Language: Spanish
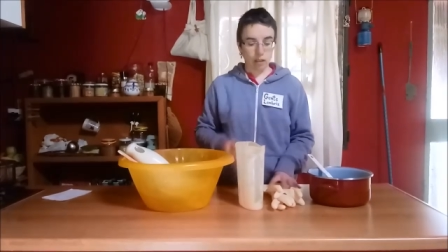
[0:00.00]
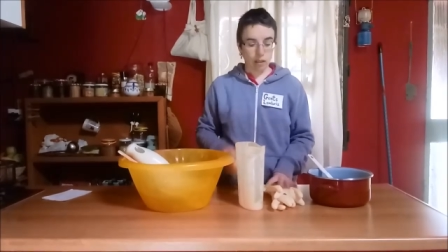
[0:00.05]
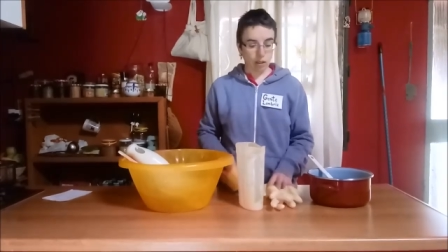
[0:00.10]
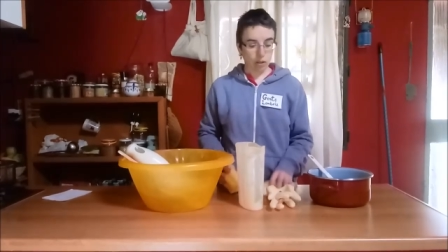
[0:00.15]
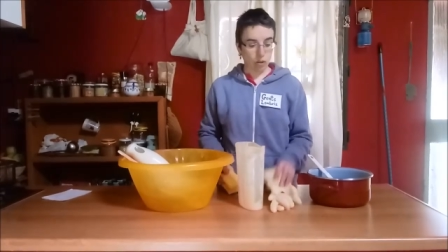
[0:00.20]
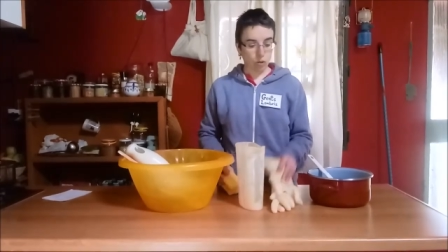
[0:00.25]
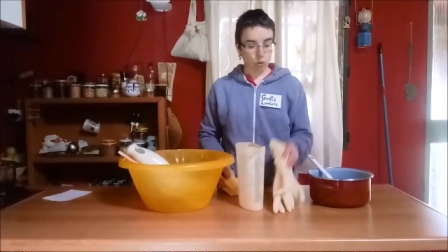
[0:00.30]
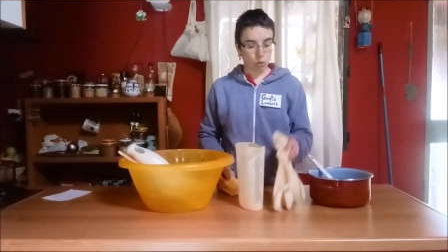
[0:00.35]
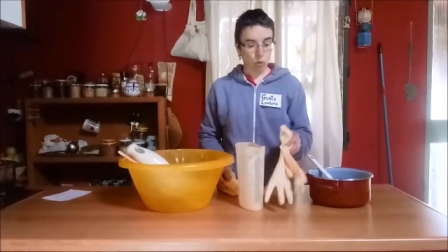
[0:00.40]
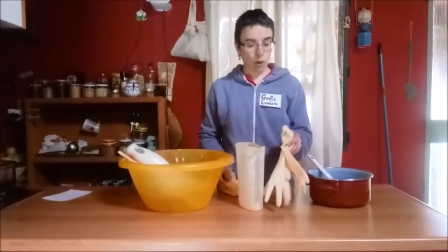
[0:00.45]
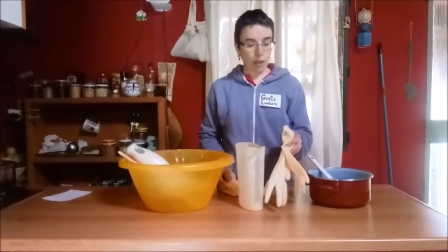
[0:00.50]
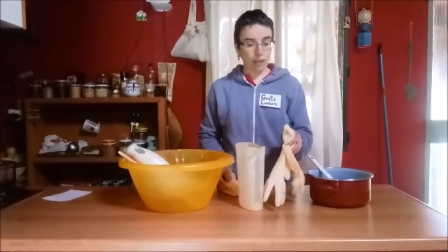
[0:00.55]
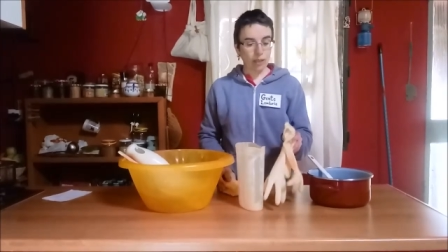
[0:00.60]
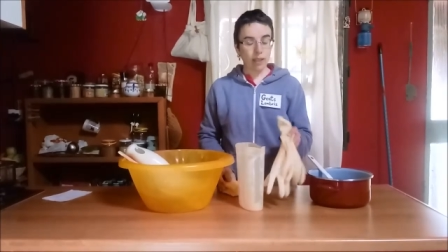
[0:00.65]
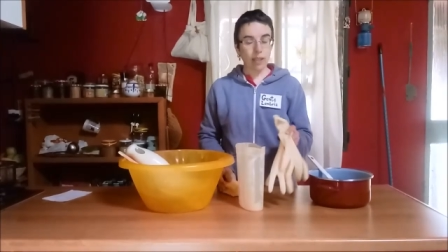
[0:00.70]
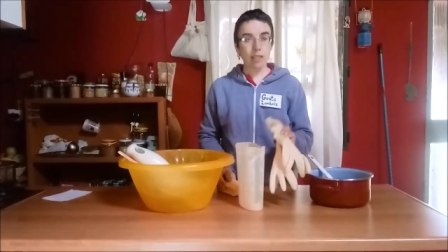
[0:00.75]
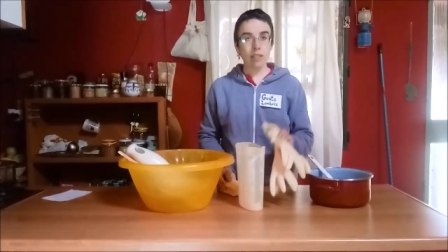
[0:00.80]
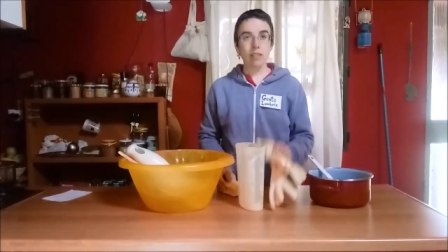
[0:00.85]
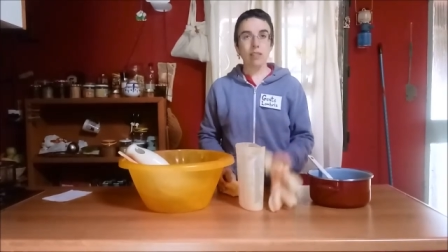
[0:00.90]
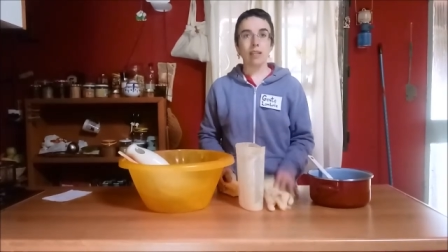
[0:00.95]
los
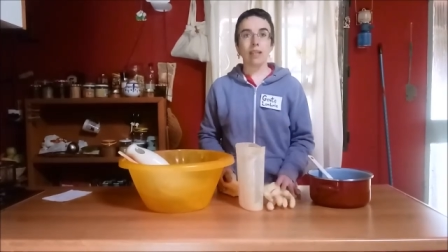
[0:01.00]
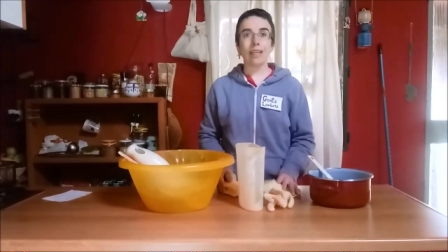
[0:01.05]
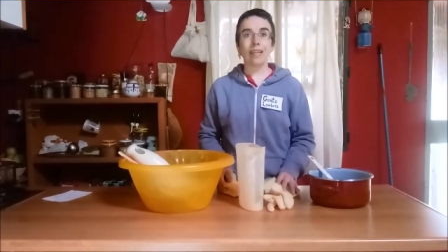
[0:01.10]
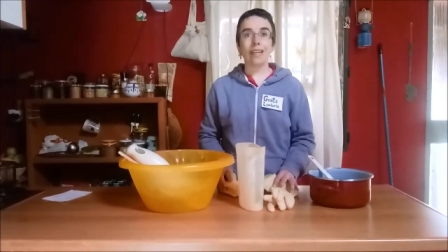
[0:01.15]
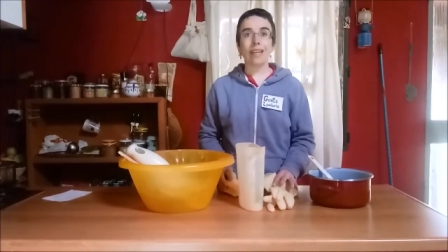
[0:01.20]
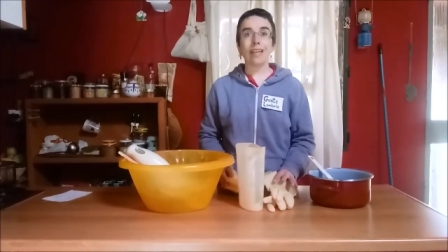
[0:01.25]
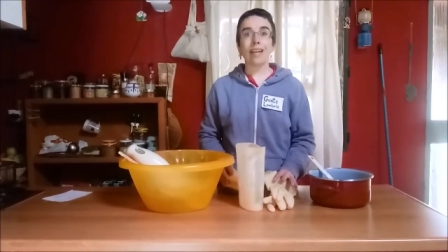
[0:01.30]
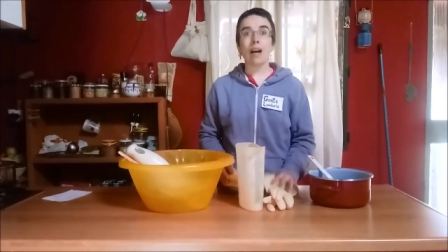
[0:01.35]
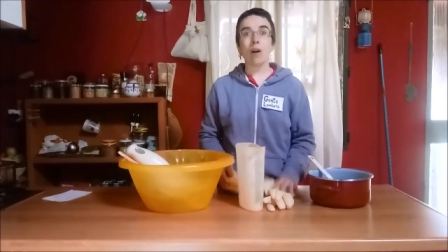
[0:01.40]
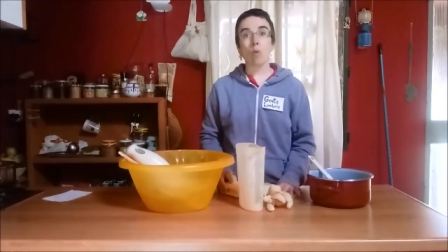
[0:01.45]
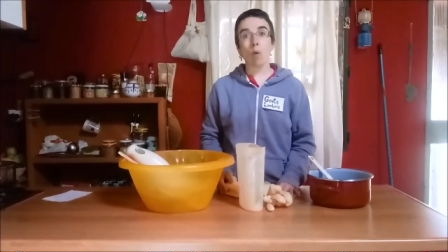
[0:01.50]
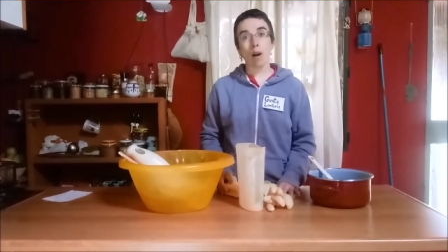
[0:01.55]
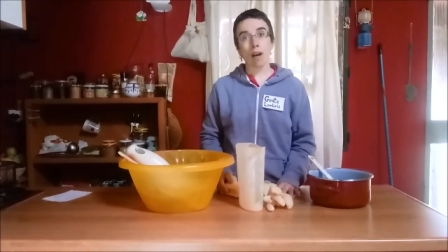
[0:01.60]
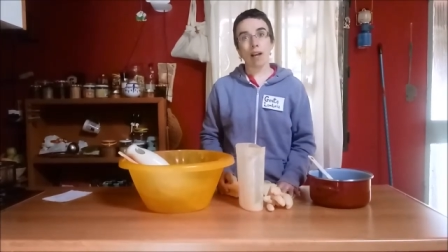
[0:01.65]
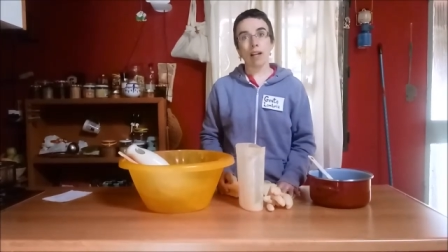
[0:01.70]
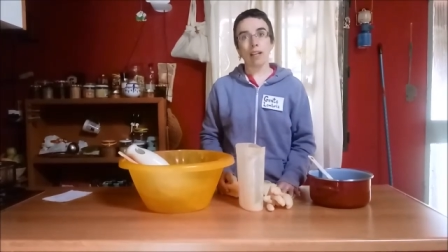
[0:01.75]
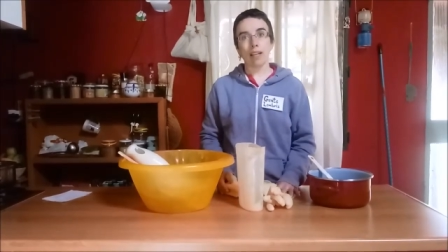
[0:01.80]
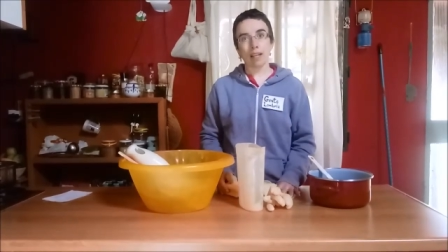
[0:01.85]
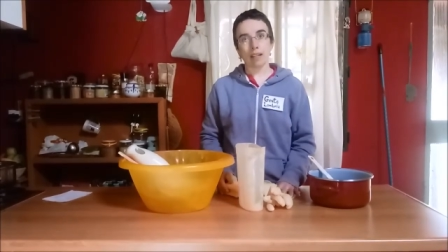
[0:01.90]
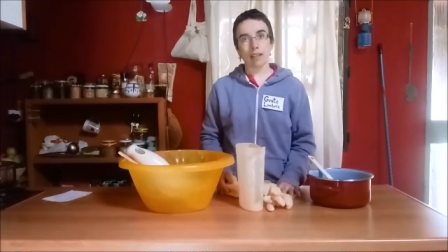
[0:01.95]
guantes y agua
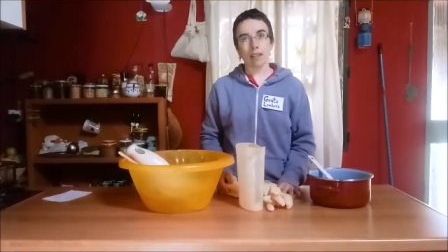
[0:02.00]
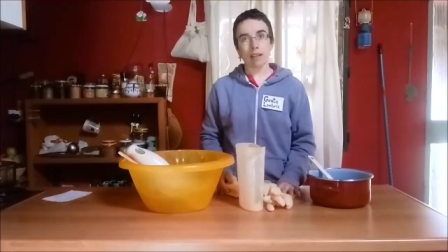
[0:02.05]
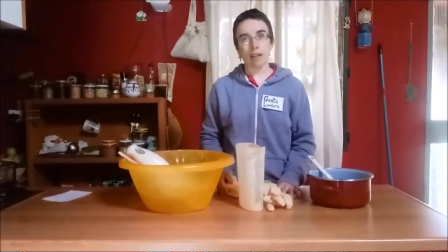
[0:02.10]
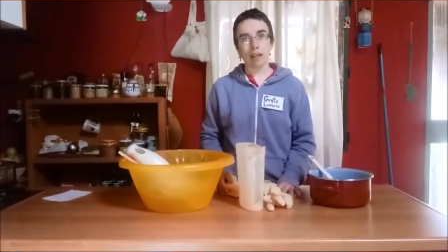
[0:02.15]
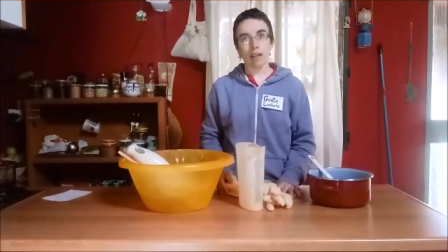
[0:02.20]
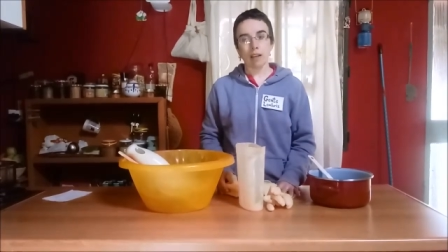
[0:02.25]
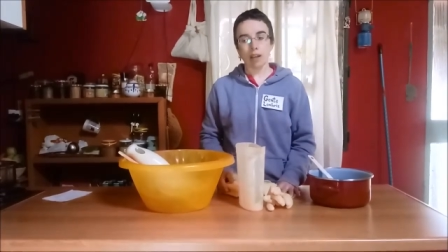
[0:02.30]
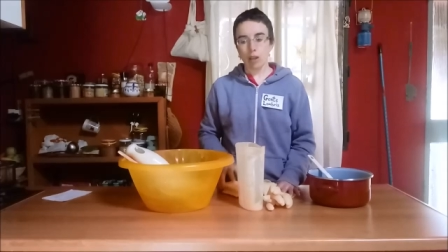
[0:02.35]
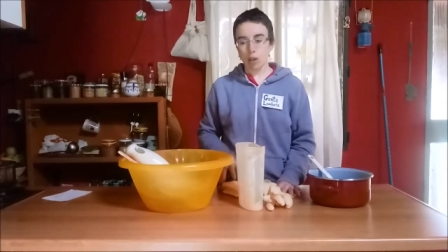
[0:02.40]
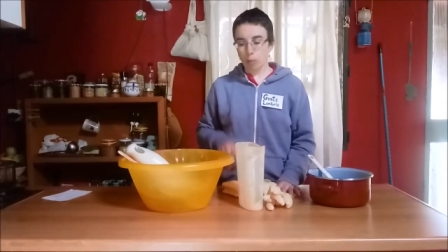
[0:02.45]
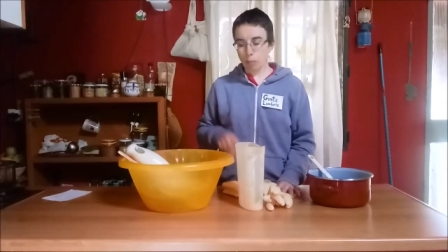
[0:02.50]
caliente,